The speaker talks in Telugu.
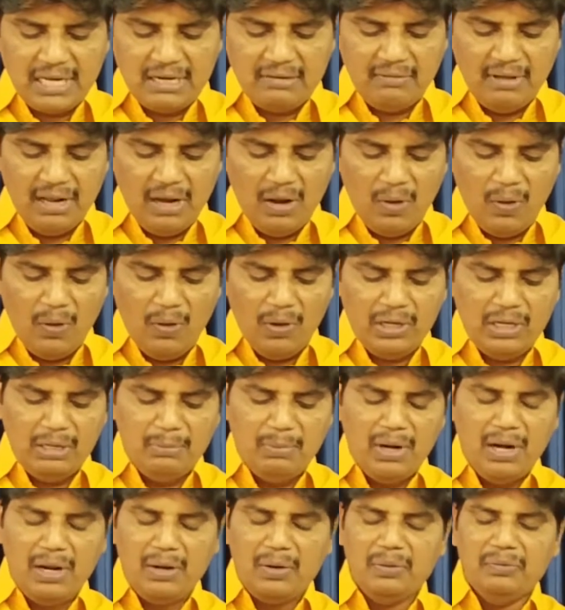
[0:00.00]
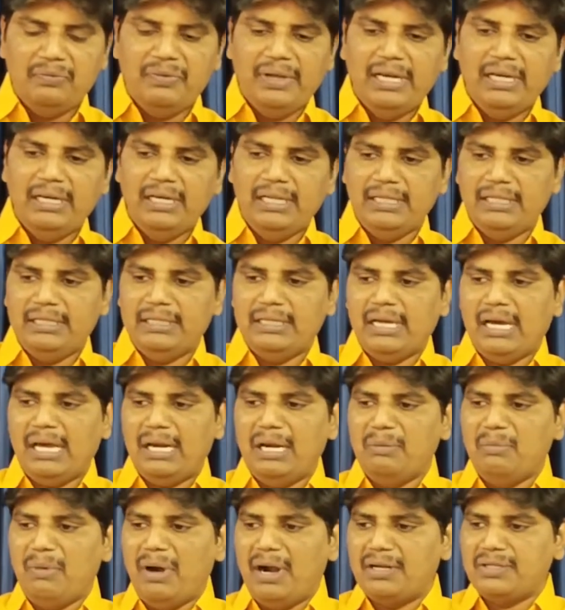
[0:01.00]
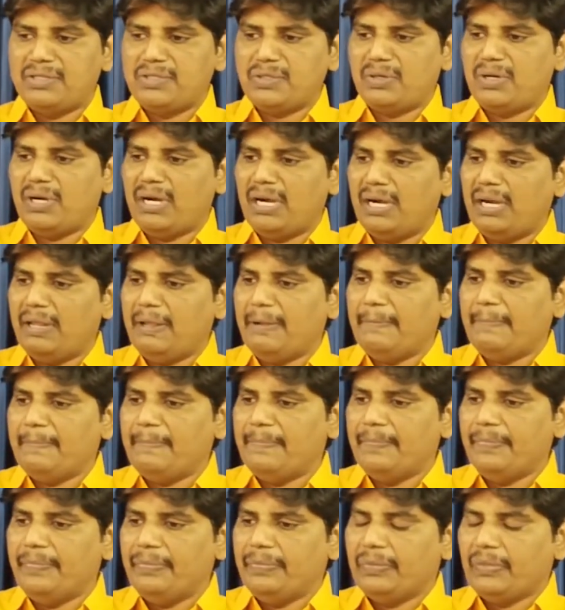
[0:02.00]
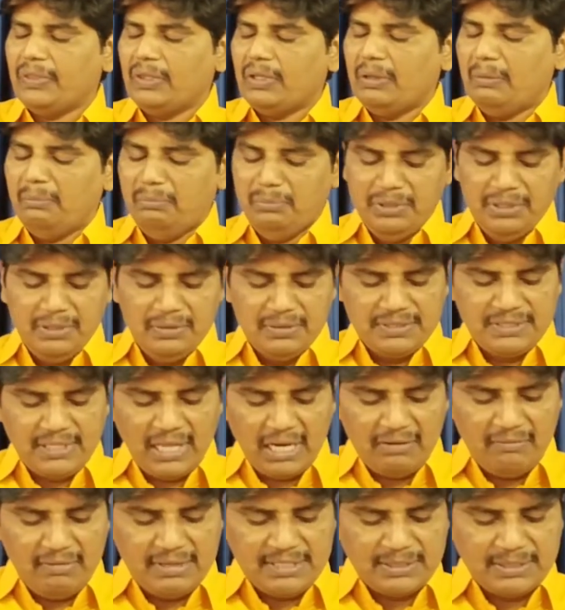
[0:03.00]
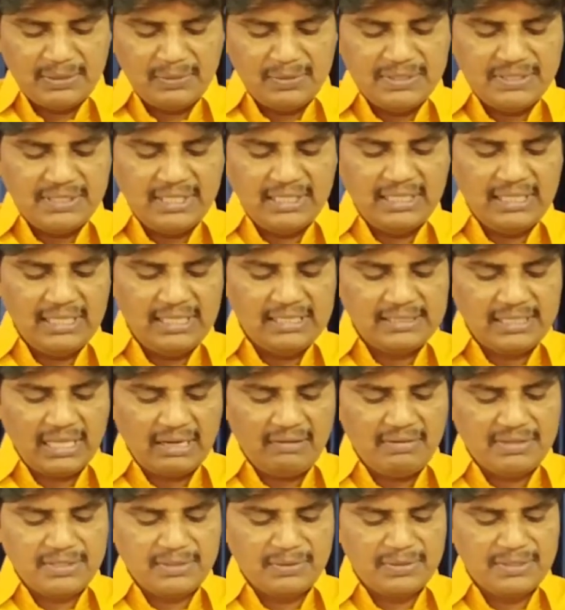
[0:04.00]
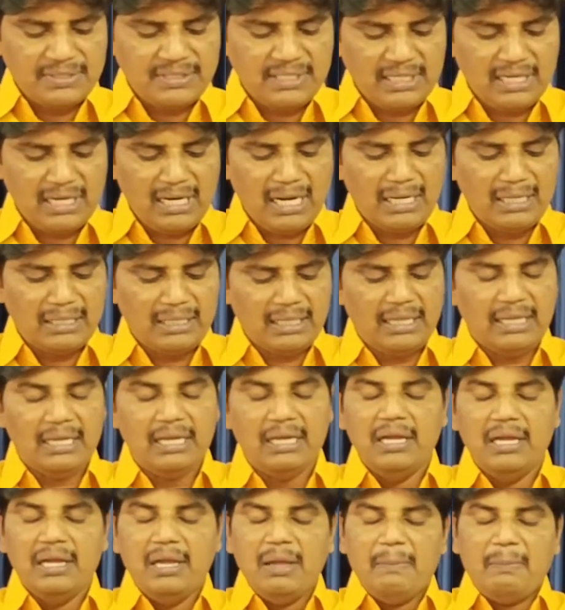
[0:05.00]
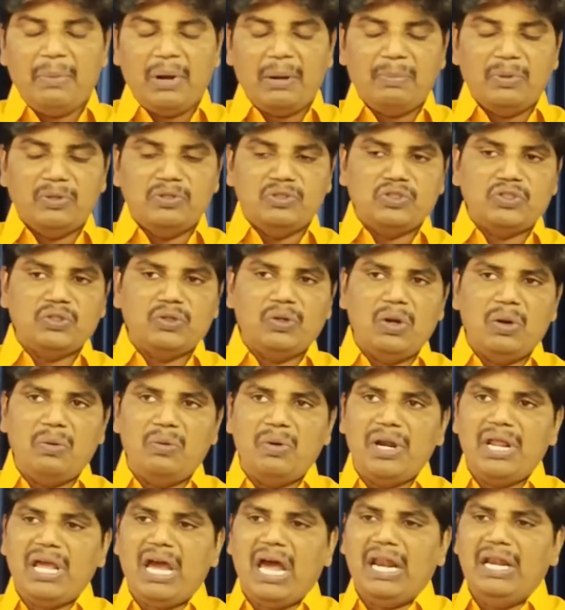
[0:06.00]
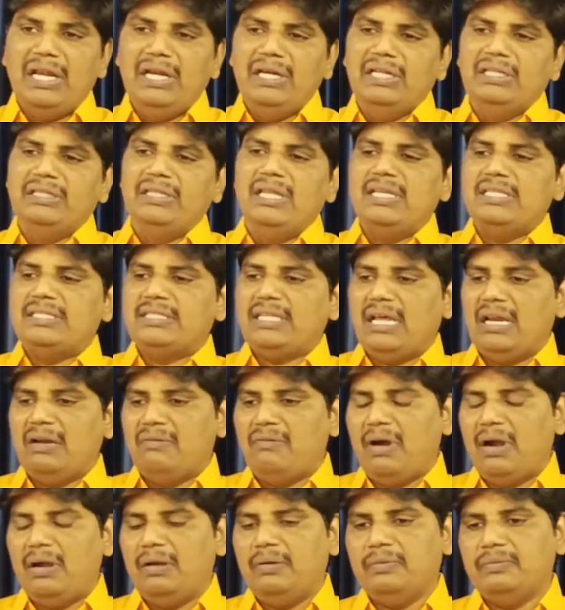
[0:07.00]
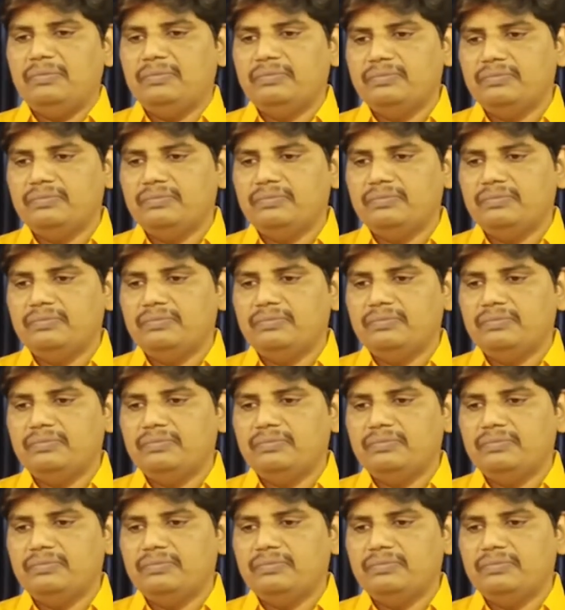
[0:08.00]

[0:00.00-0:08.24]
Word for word: సర్వలోకమునకు వెళ్ళి అనే మాట చూడండి మీరు సర్వ సృష్టికి సర్వ సృష్టికి అంటే ప్రపంచంలో ఉండే అన్ని దేశాల వాళ్ళు